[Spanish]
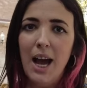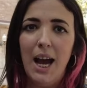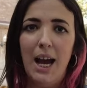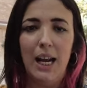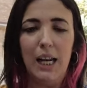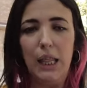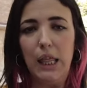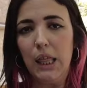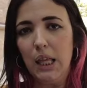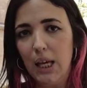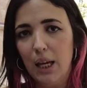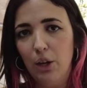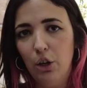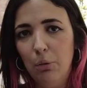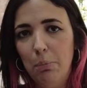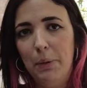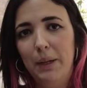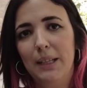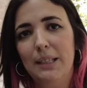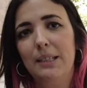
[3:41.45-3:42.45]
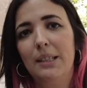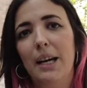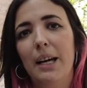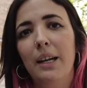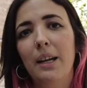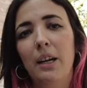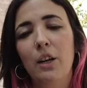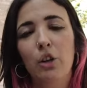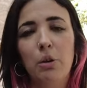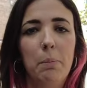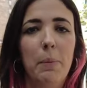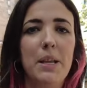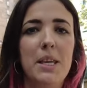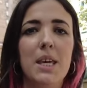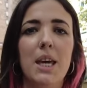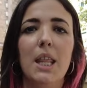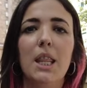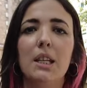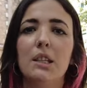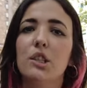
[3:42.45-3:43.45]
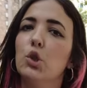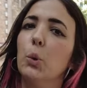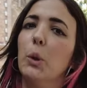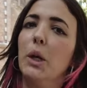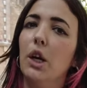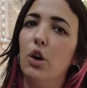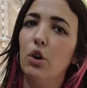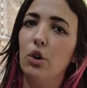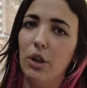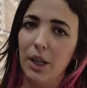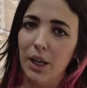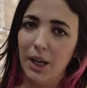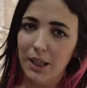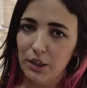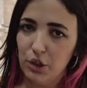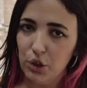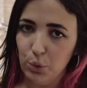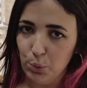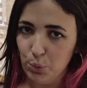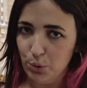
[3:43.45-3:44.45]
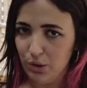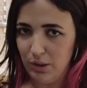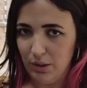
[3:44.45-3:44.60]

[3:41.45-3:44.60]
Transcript: al cielo para estar en compañía de su Hijo, de Jesús.